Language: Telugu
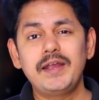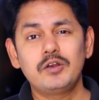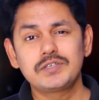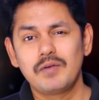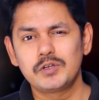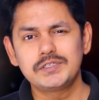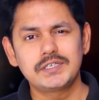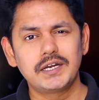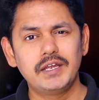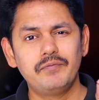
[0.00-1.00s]
మైక్రోసాఫ్ట్
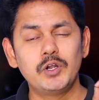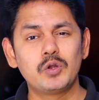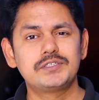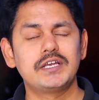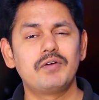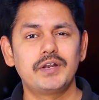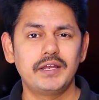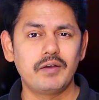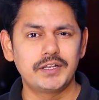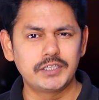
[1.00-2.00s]
వచ్చేసరికి విండోస్ సెవెన్
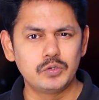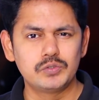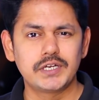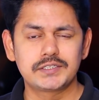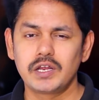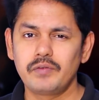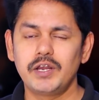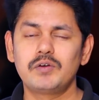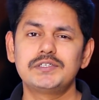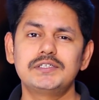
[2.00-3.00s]
ఎవరైతే యూజ్ చేస్తున్నారో
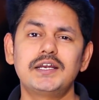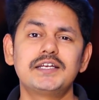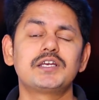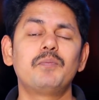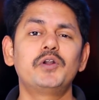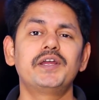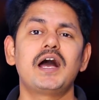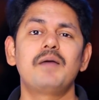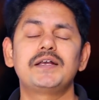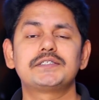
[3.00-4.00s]
వీళ్ళకి వచ్చేసరికి సపోర్టింగ్
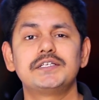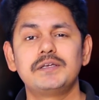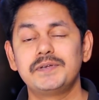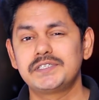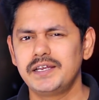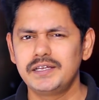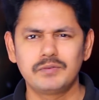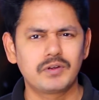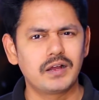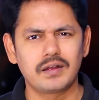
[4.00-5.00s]
ఆపేస్తా అని చెప్పేసి
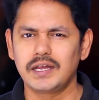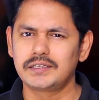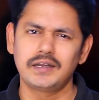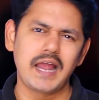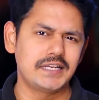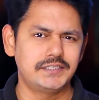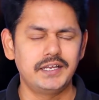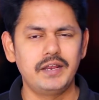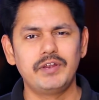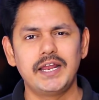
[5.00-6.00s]
గత లాస్ట్
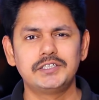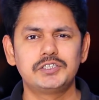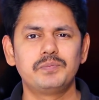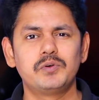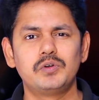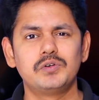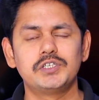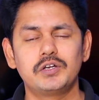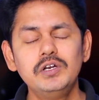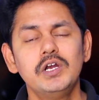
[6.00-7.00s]
ఇయరే వీళ్ళైతే చెప్పుకుంటూ
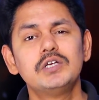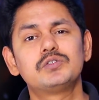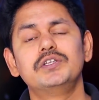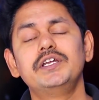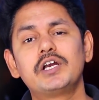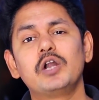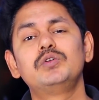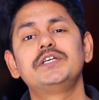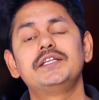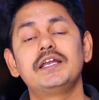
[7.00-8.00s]
వచ్చారు సో దీని గడువు
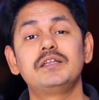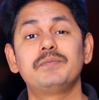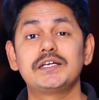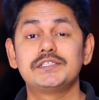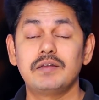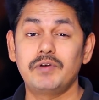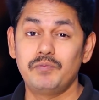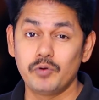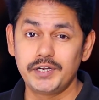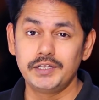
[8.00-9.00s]
తేదీ అనేది మనకి జనవరి
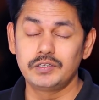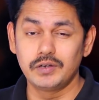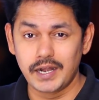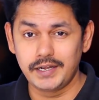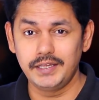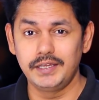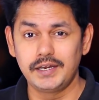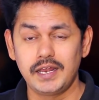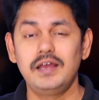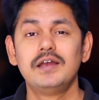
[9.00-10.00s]
ఫోర్టీన్త్ అంటే ఈ
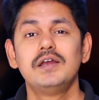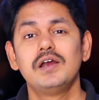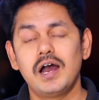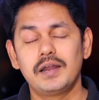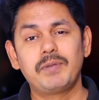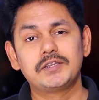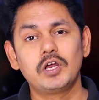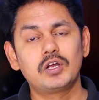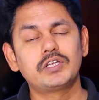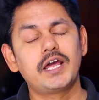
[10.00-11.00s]
నెల
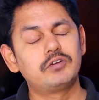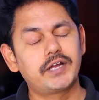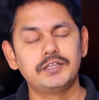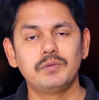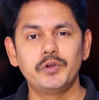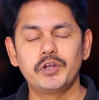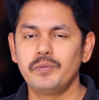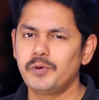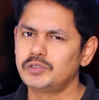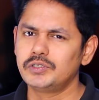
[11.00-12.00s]
పద్నాలుగో తారీఖుకి అయితే
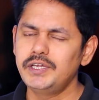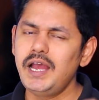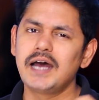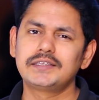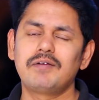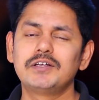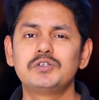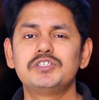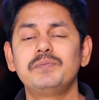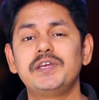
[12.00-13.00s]
ముగిపోతుంది ఆ తర్వాత
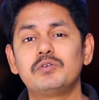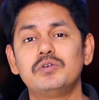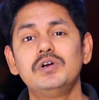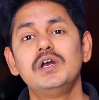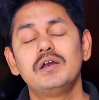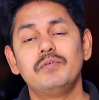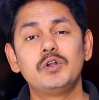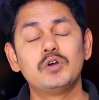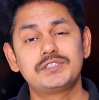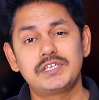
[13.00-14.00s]
నుంచి మీకు
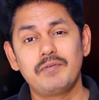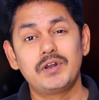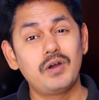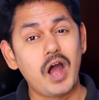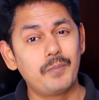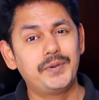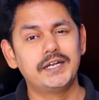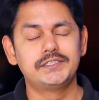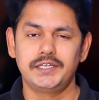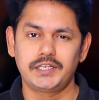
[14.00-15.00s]
విండోస్ సెవెన్
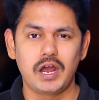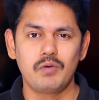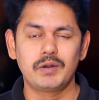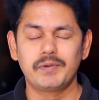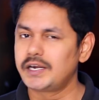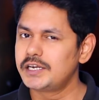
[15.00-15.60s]
అప్డేట్స్ అయితే రావు అనమాట